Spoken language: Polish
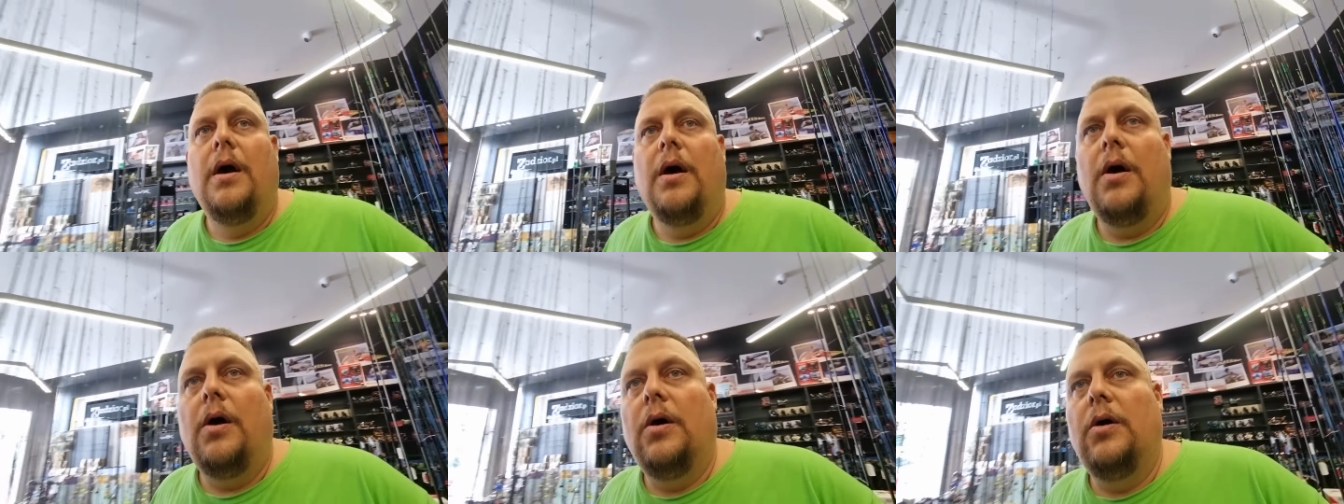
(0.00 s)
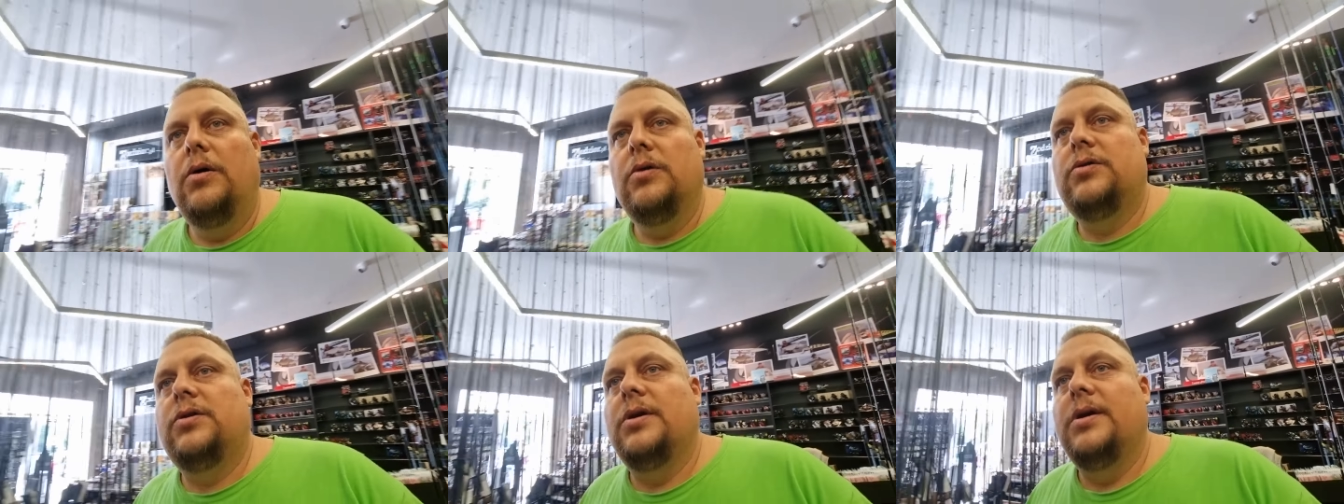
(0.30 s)

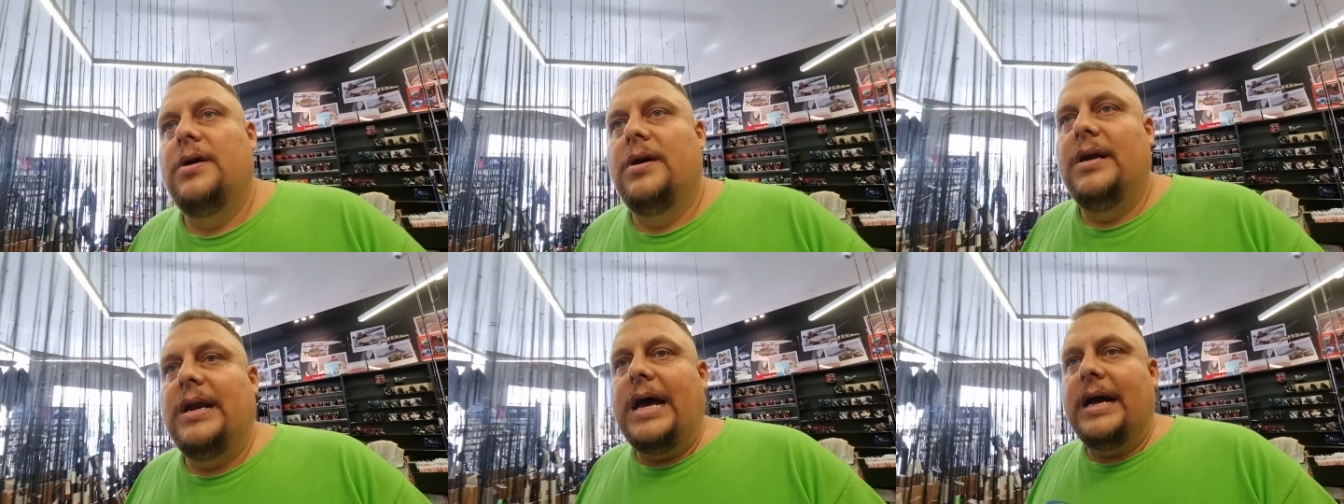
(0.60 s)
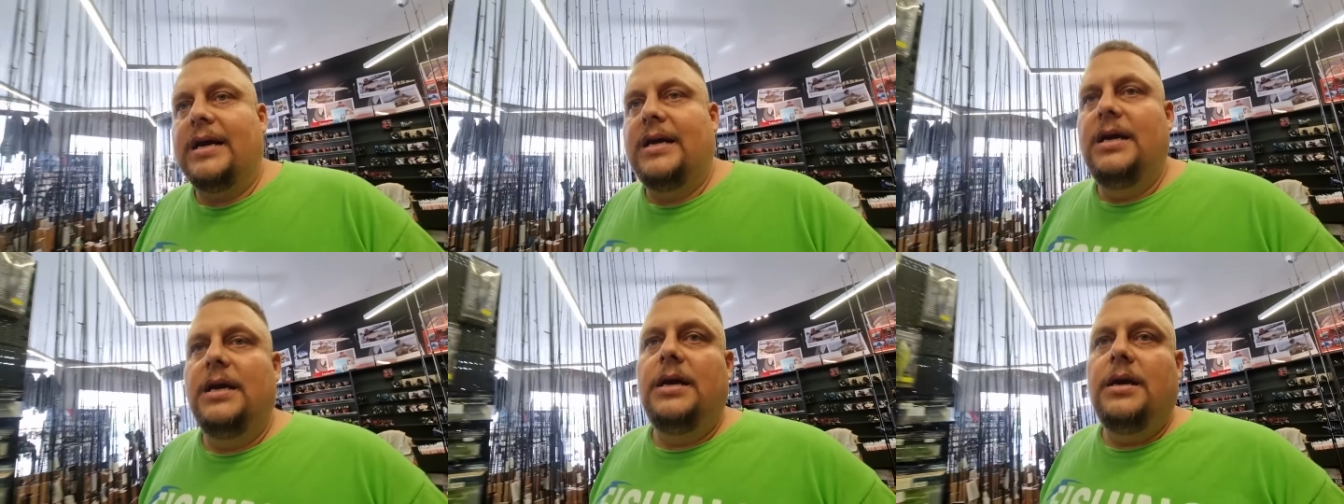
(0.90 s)
od
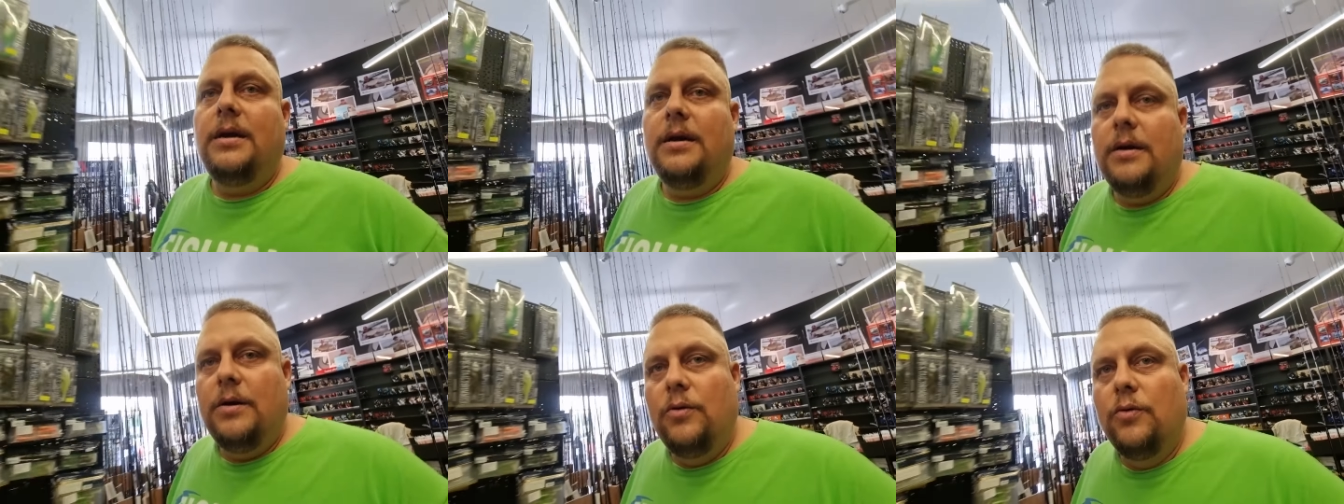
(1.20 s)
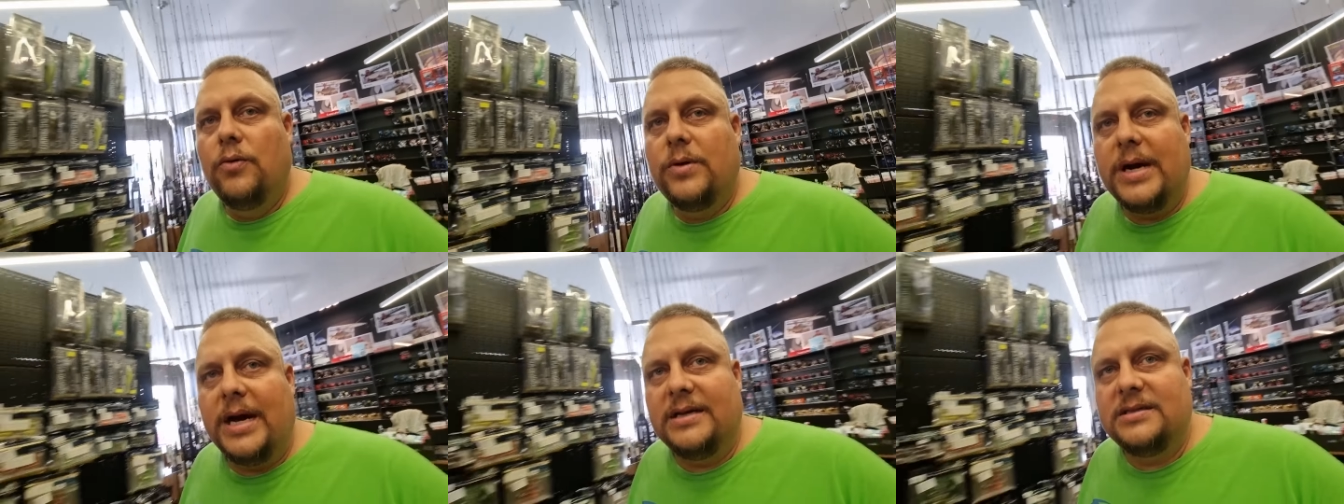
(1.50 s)
Lucky
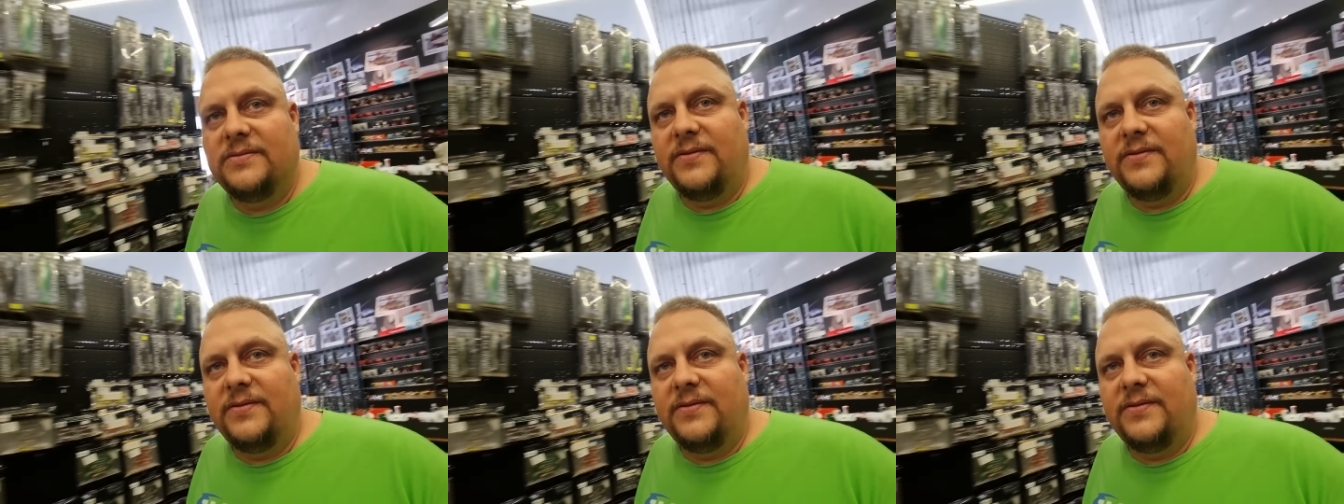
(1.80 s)
Luka,